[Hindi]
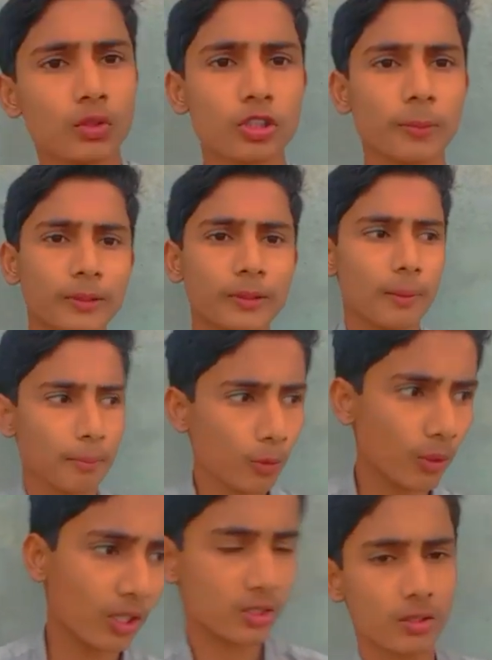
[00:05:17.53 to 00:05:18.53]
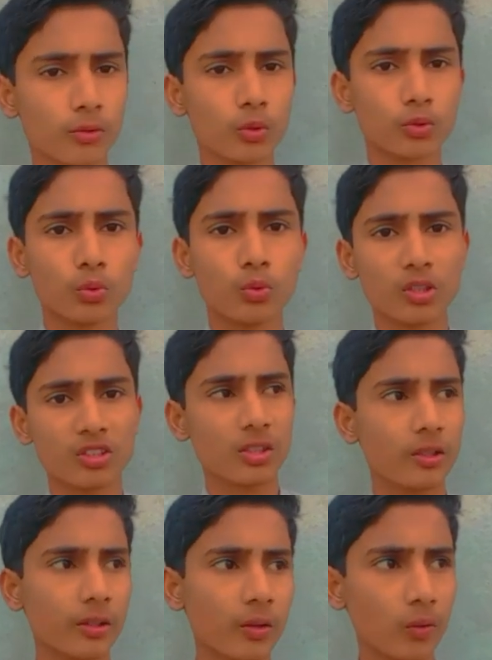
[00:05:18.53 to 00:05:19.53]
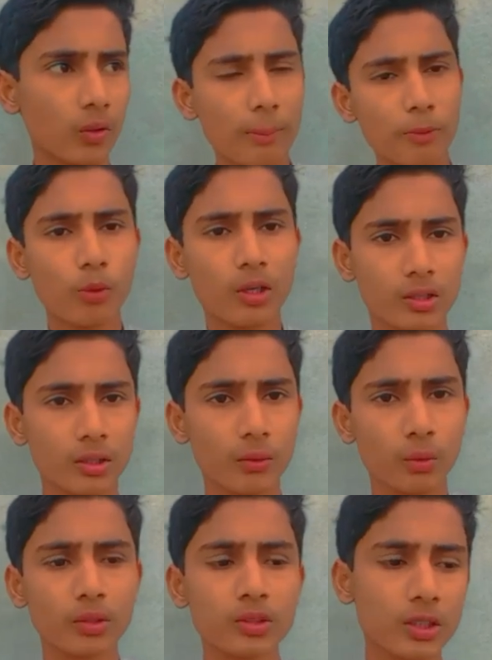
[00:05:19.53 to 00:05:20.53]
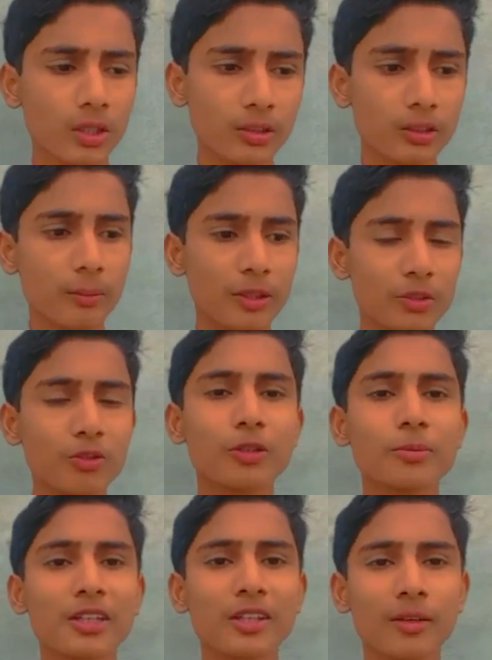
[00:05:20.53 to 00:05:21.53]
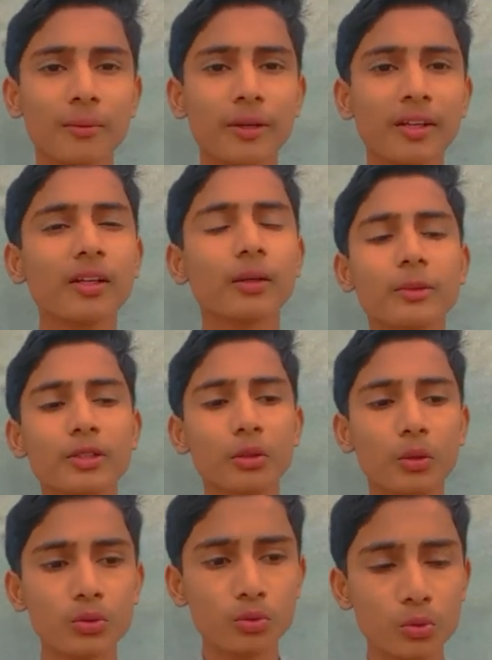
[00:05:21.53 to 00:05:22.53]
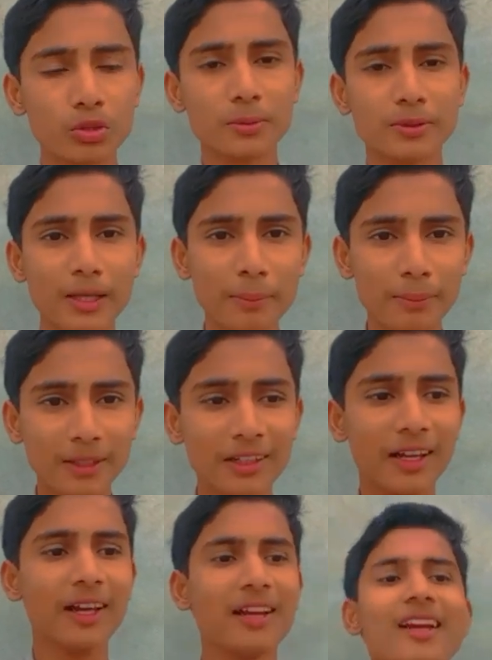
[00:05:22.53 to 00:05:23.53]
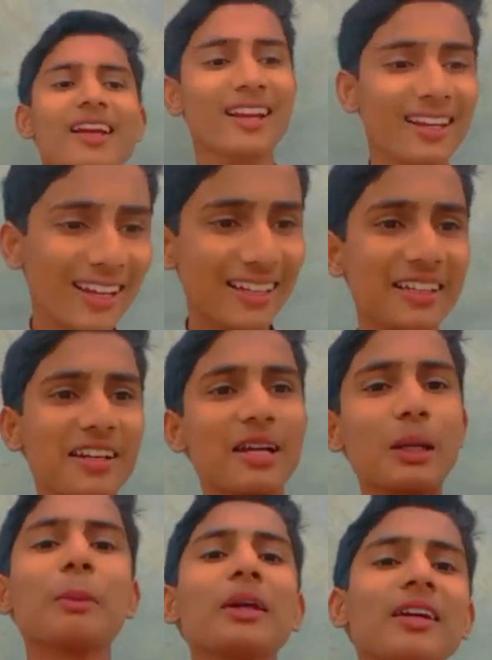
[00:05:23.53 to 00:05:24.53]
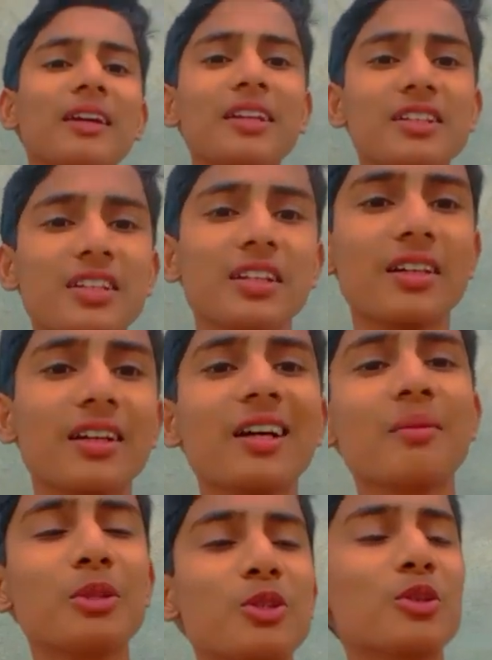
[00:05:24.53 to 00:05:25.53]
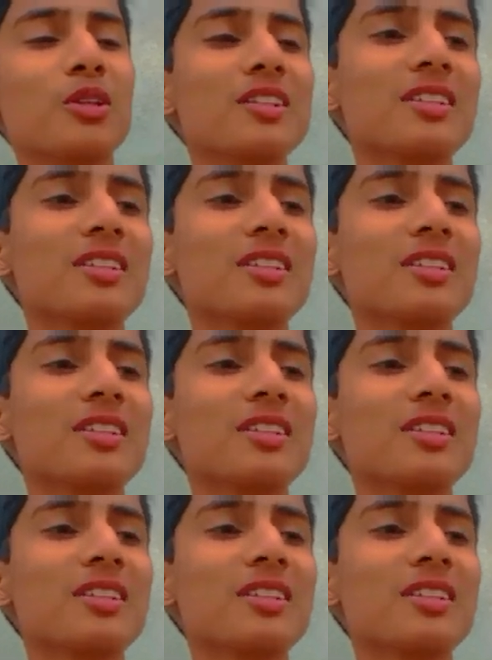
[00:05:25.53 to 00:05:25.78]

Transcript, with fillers: उसके बाद आपको आज का ब्लॉग ज़रूर अच्छा लगा होगा आपको आज का ब्लॉग अच्छा लगा तो हमारे यूट्यूब चैनल पर नया लगे को ज़रूर सब्सक्राइब करना है लाइक करना कमेंट करना शेयर करना अभी छोटा